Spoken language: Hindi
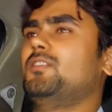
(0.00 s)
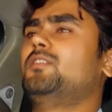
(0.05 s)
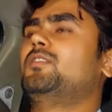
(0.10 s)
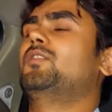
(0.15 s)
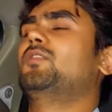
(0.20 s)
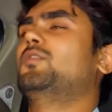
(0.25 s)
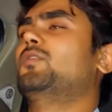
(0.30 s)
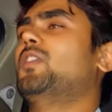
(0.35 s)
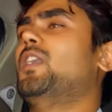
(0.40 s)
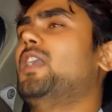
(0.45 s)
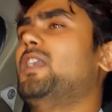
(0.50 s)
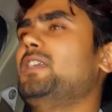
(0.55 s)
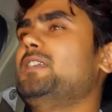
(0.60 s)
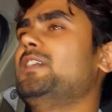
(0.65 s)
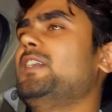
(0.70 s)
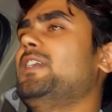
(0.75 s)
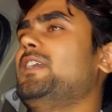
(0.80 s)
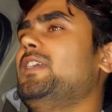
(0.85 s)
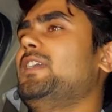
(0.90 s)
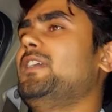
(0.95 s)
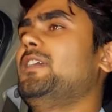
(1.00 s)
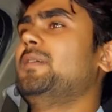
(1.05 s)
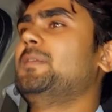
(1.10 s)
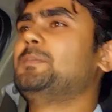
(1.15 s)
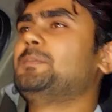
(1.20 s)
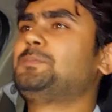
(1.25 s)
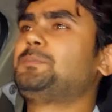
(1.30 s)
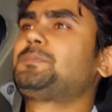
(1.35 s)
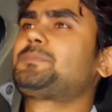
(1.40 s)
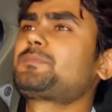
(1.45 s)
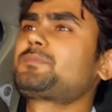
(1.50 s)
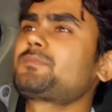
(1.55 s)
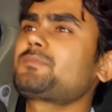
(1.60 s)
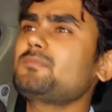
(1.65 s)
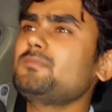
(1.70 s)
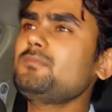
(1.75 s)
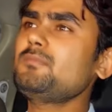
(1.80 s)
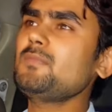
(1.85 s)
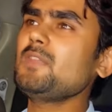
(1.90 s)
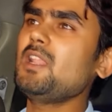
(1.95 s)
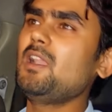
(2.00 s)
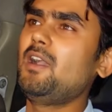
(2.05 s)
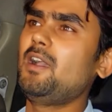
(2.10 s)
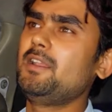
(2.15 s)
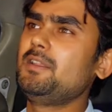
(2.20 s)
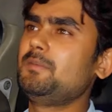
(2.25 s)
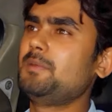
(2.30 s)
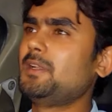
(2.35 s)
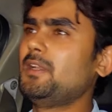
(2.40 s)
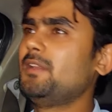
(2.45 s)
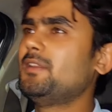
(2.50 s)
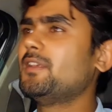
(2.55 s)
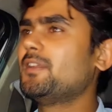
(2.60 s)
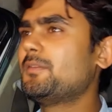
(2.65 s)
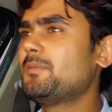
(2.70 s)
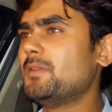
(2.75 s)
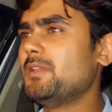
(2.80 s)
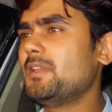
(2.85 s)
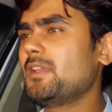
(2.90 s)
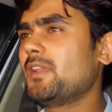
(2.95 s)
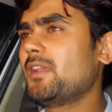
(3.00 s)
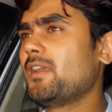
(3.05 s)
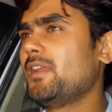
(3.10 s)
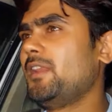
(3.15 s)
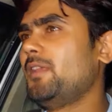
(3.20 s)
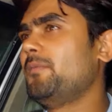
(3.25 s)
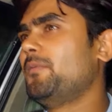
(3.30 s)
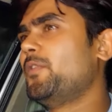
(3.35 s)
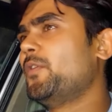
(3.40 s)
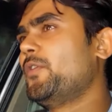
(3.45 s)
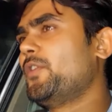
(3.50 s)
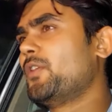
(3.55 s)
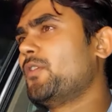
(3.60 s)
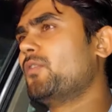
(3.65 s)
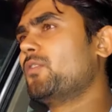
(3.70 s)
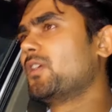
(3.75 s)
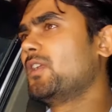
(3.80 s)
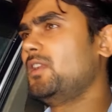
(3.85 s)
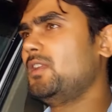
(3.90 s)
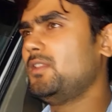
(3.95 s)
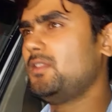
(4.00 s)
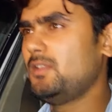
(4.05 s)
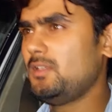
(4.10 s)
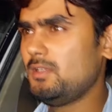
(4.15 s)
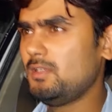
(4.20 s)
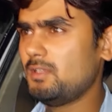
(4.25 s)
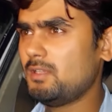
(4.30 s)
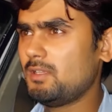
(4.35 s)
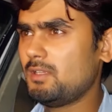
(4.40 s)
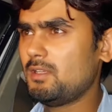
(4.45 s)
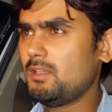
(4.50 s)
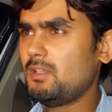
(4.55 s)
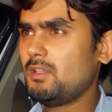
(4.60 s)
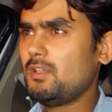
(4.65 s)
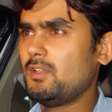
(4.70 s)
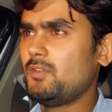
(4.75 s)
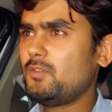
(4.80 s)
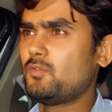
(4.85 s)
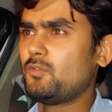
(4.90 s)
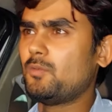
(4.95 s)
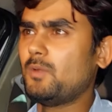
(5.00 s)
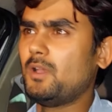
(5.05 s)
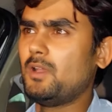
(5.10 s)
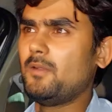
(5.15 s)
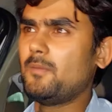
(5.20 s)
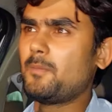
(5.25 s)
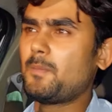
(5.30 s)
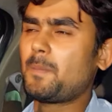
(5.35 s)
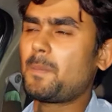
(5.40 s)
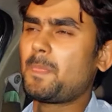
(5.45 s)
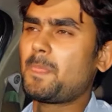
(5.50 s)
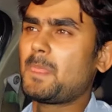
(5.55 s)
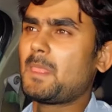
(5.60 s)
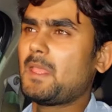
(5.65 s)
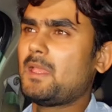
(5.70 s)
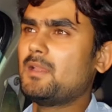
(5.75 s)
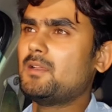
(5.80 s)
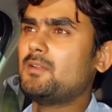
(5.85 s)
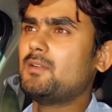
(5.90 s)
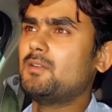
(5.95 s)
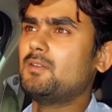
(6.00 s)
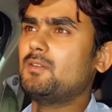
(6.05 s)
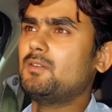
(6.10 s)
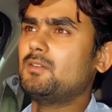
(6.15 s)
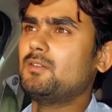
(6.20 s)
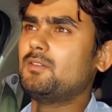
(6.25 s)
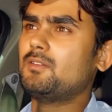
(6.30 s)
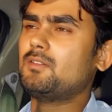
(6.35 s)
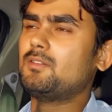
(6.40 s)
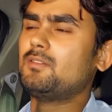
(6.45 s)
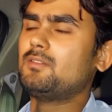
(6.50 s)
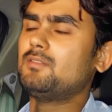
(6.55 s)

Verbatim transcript: तो आज आए हैं आज मैंने दस बजे के करीब ड्यूटी ऑन कर ली थी सुबह और